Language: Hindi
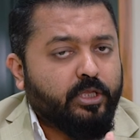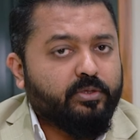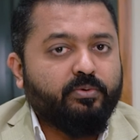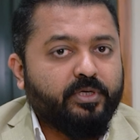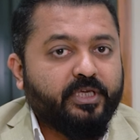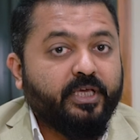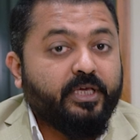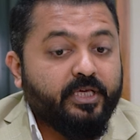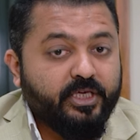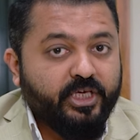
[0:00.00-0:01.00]
तो उनके
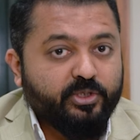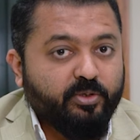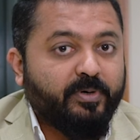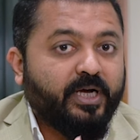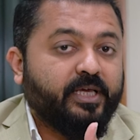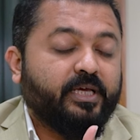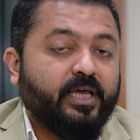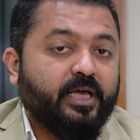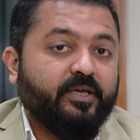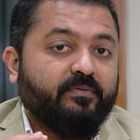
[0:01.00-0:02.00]
ये जो बाकी
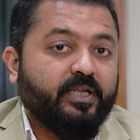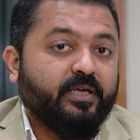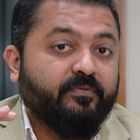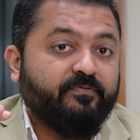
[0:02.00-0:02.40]
के आने वाले